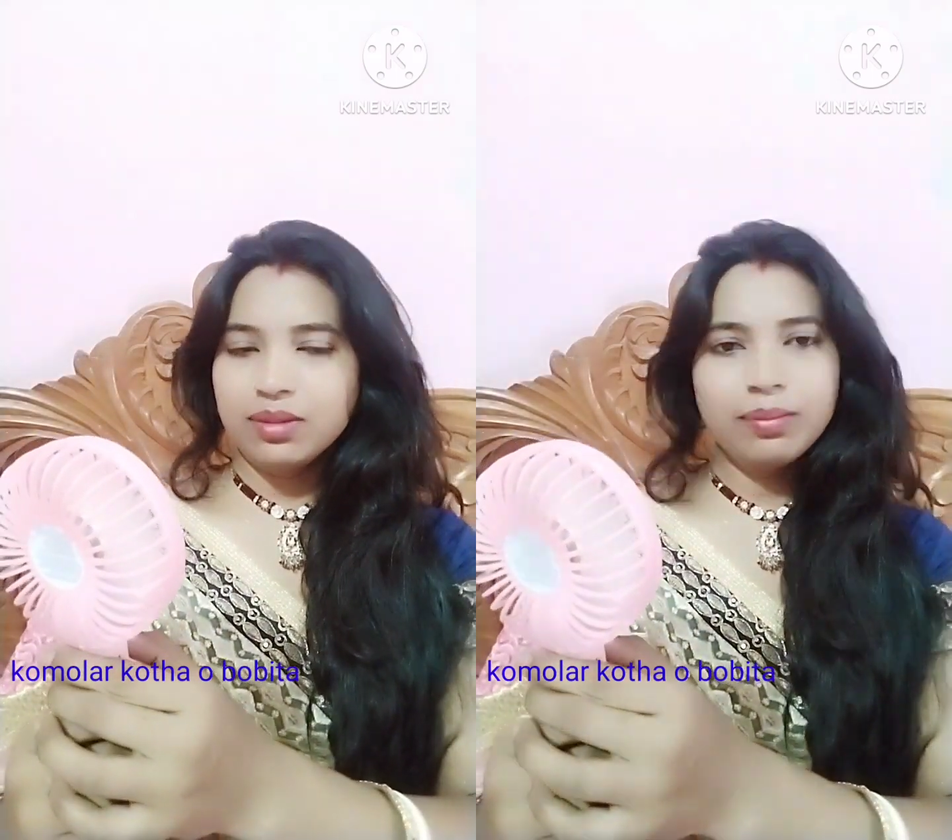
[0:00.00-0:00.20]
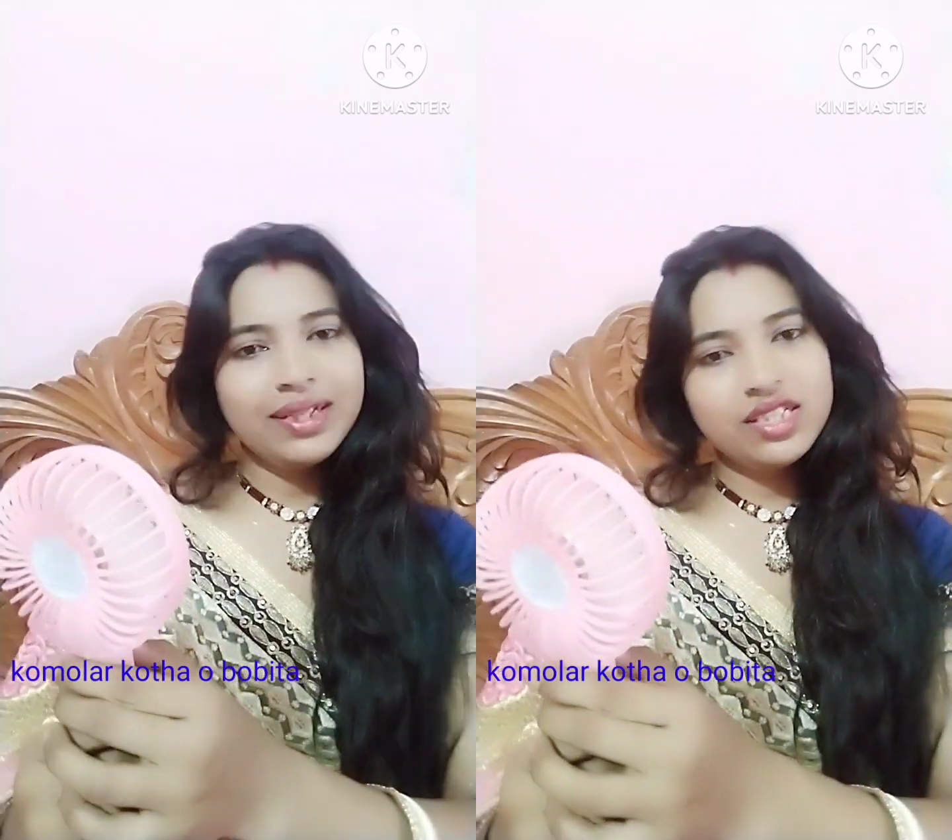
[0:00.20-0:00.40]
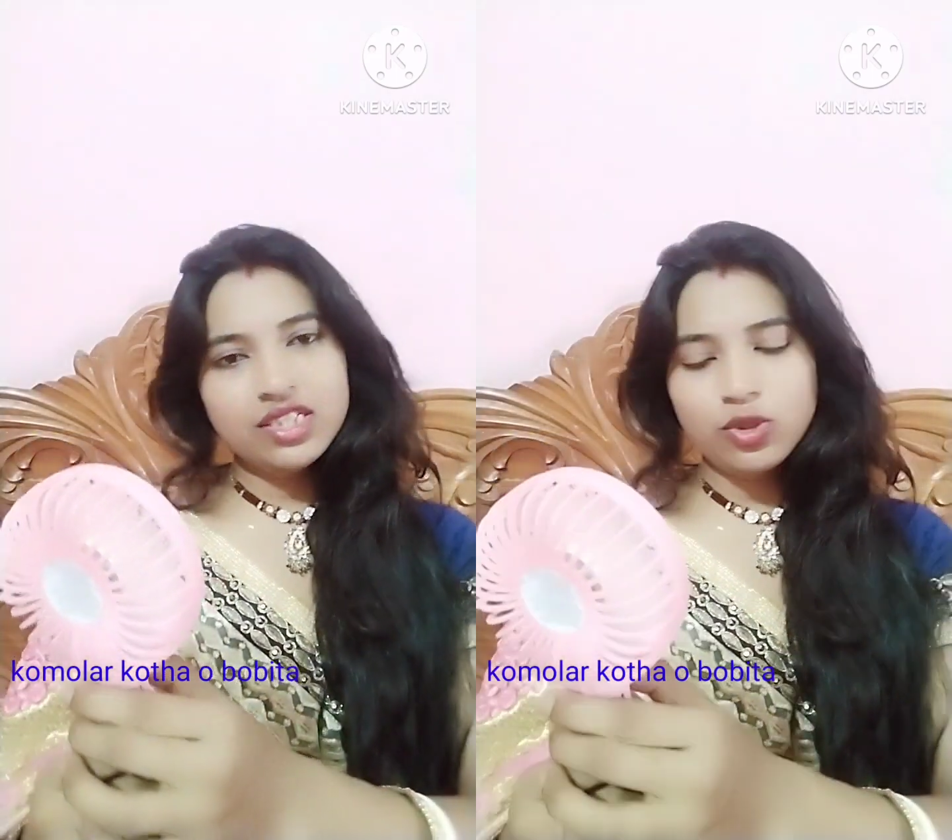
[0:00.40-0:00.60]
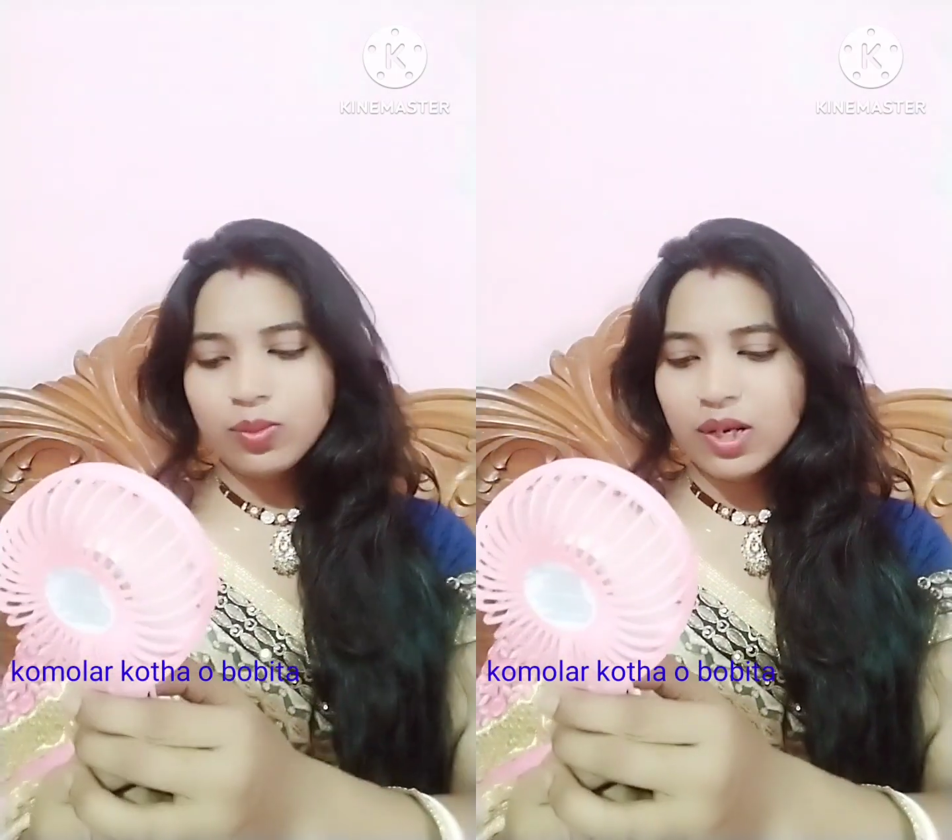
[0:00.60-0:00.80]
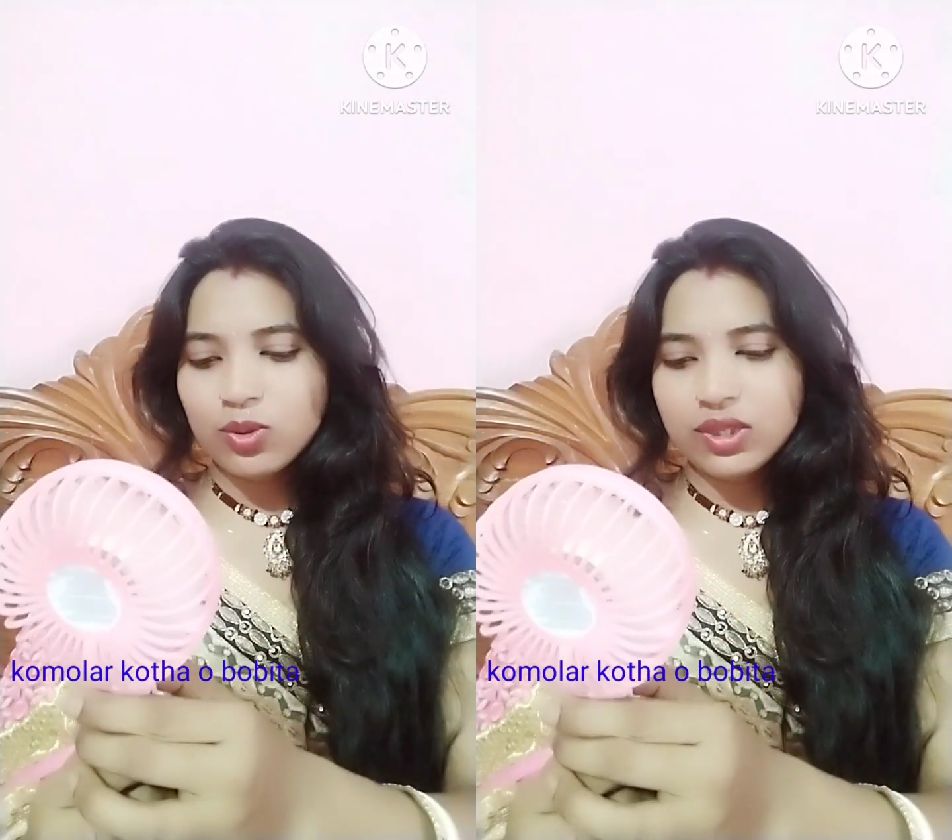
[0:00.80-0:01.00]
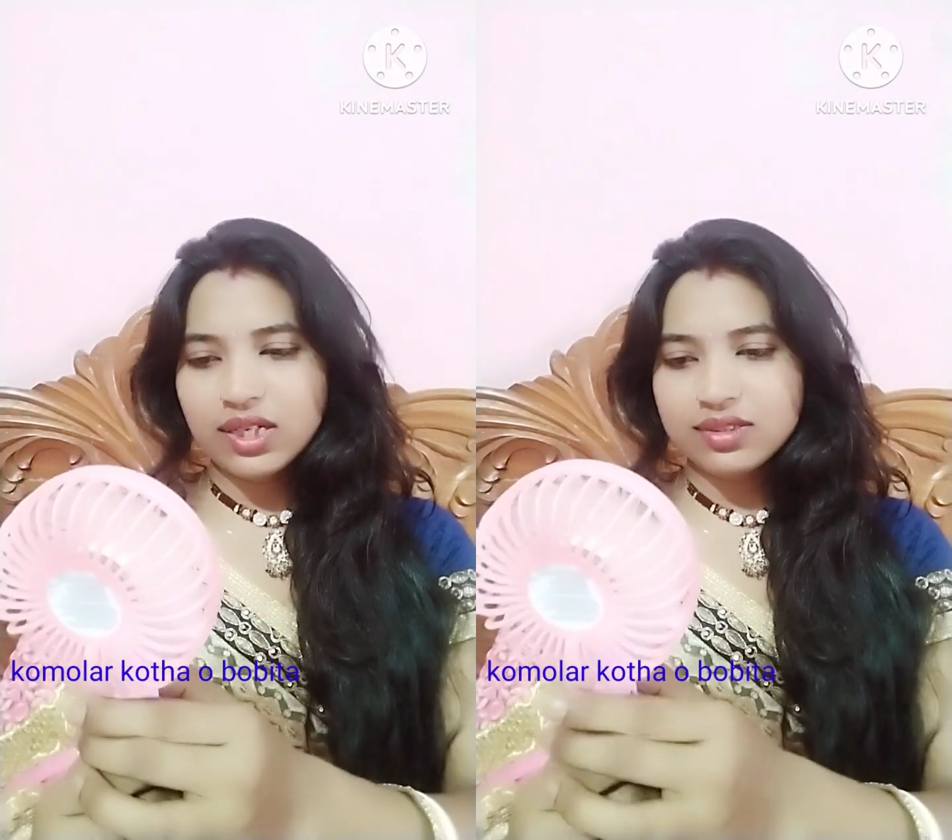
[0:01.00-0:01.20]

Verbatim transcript: বাতাসটাও ভালোই